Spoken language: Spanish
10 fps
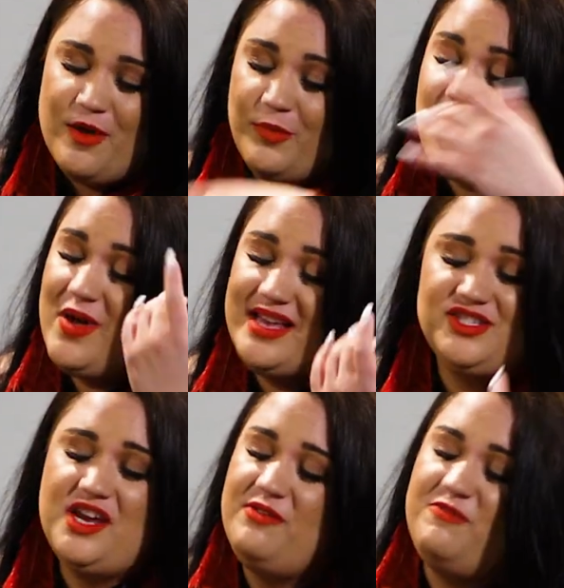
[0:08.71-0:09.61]

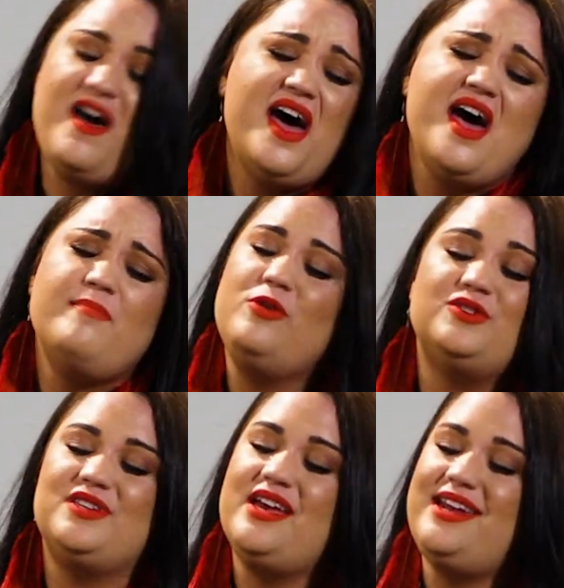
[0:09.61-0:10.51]
pues
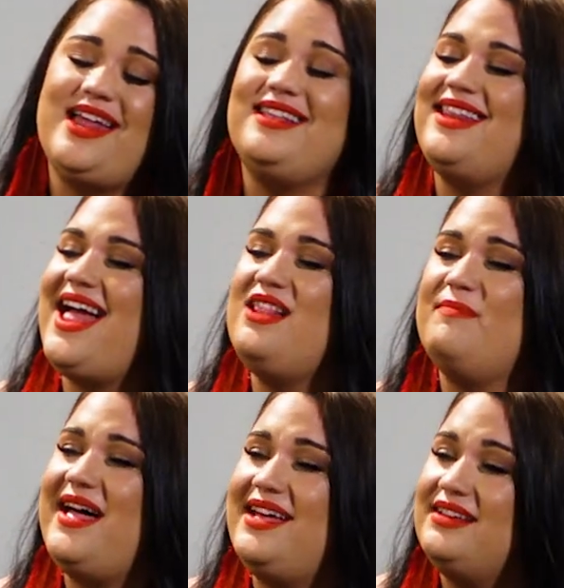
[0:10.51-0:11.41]
llevamos en el
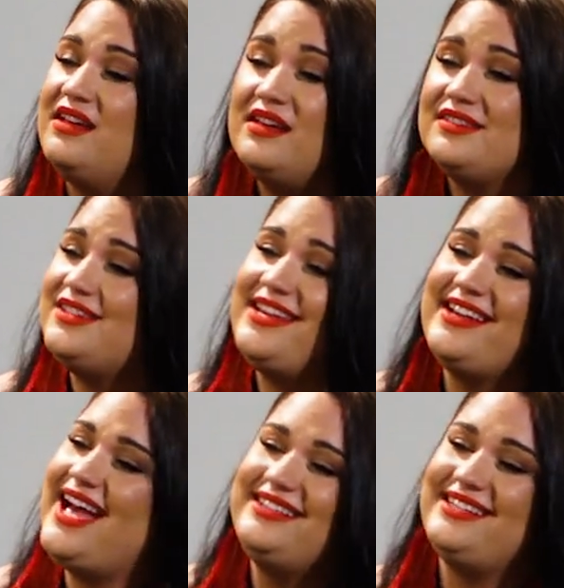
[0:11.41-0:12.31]
alma
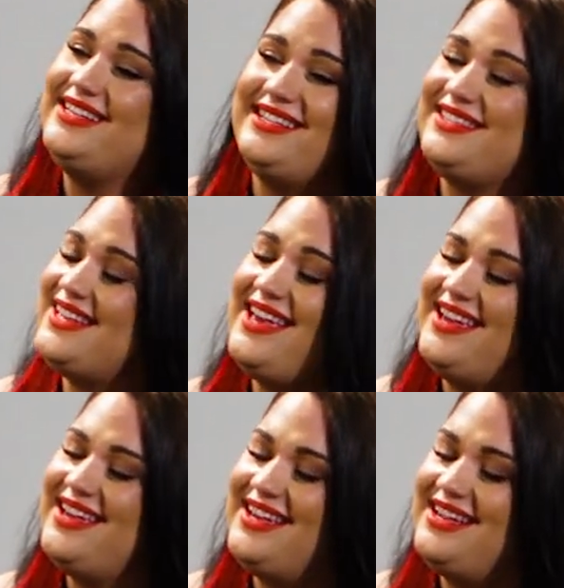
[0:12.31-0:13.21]

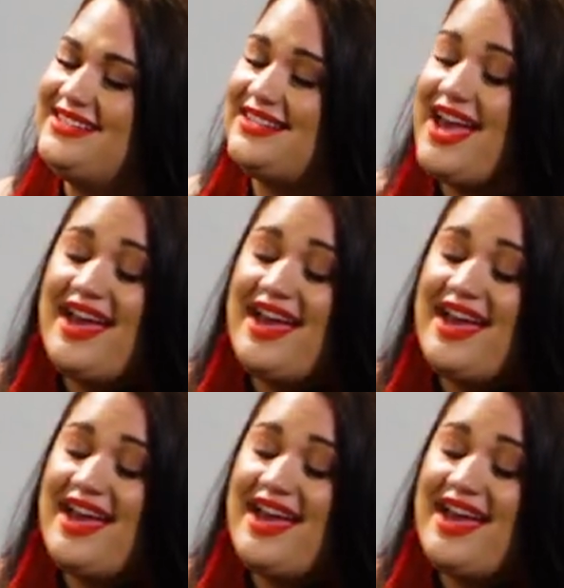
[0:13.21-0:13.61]
cicatrices